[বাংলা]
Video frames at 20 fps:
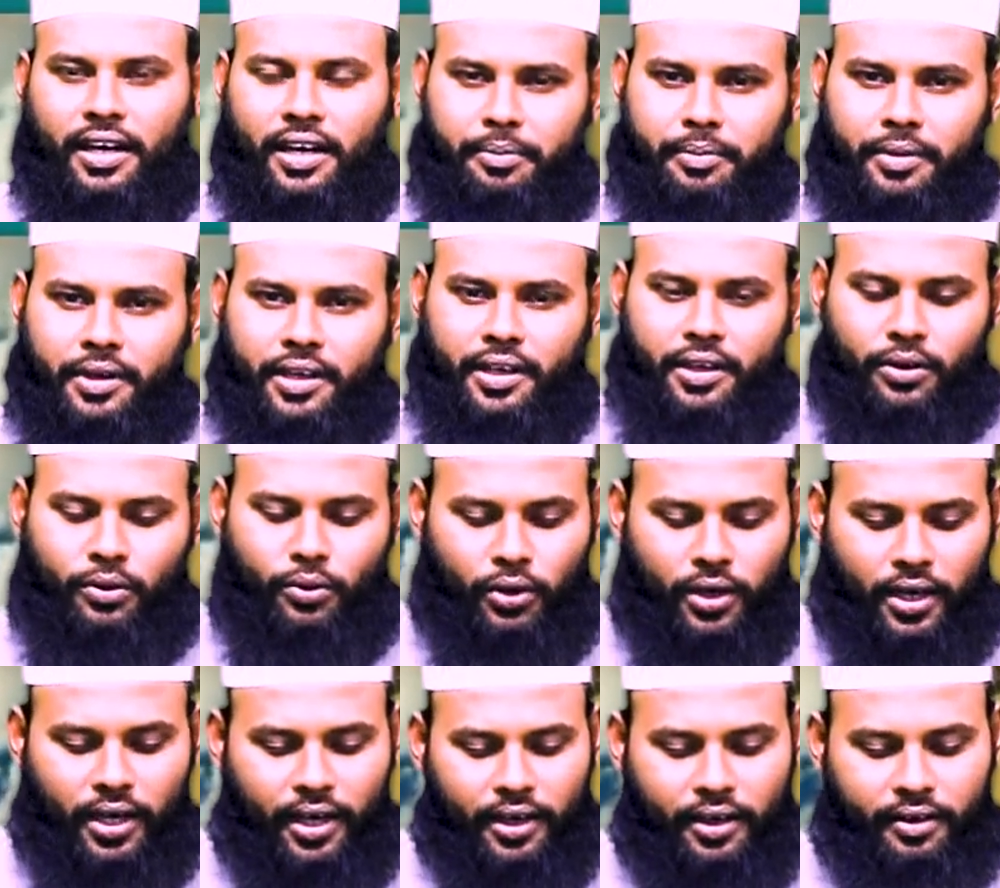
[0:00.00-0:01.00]
আমরা
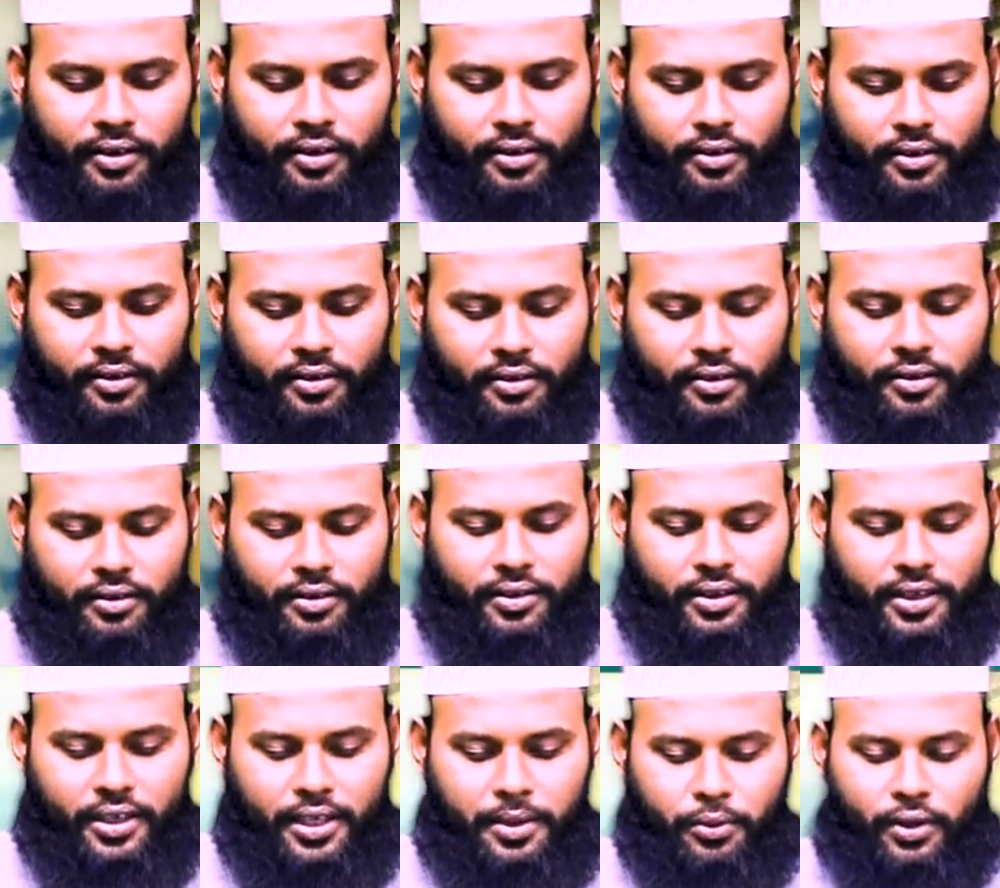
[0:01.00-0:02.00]
কোরআন
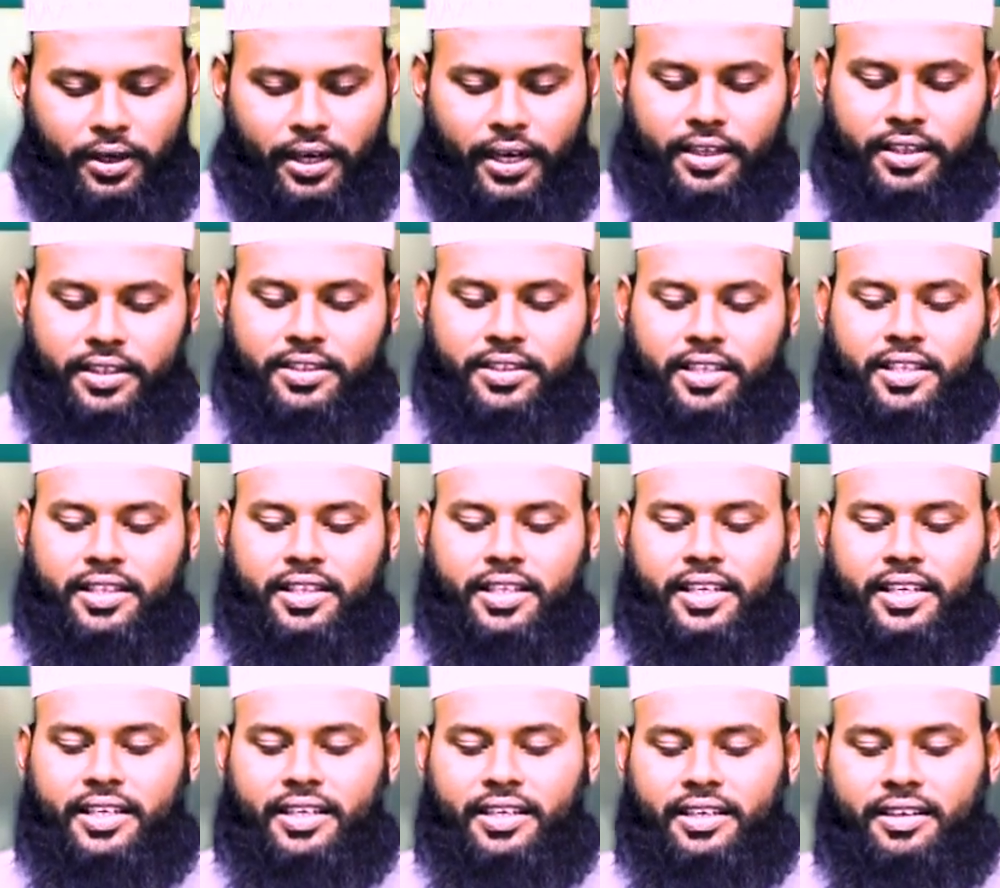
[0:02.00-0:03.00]
এবং হাদিসের
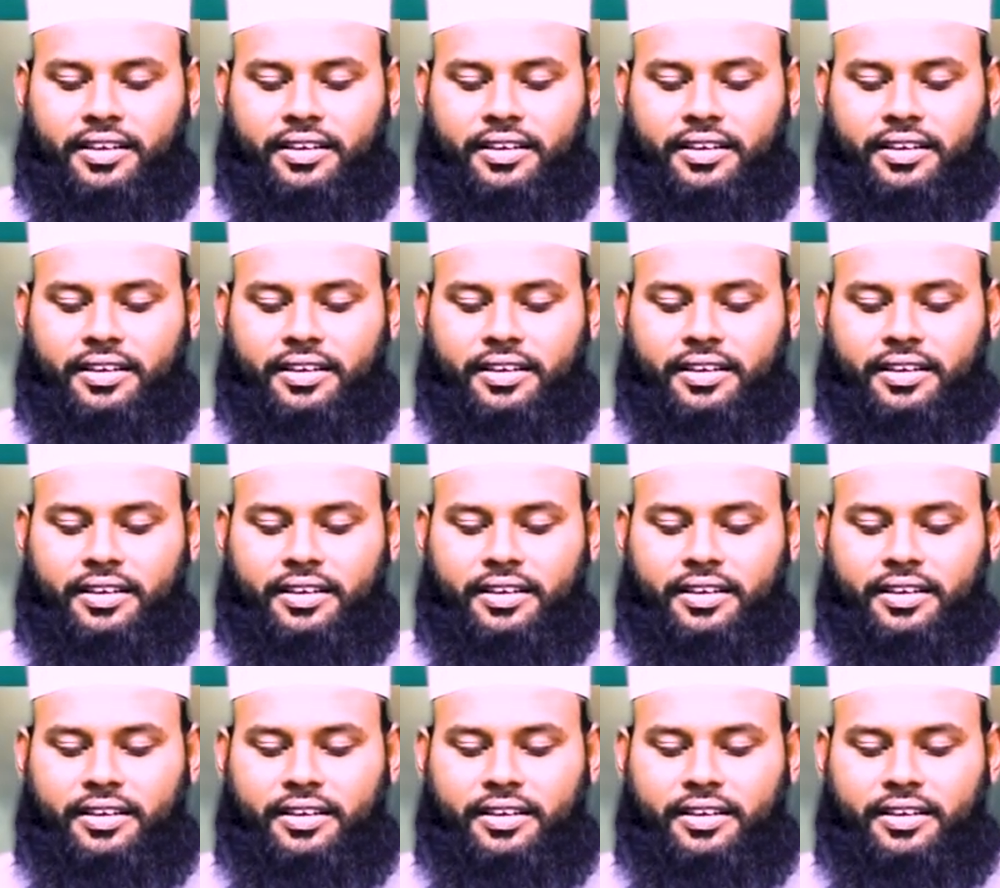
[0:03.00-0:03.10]
থেকে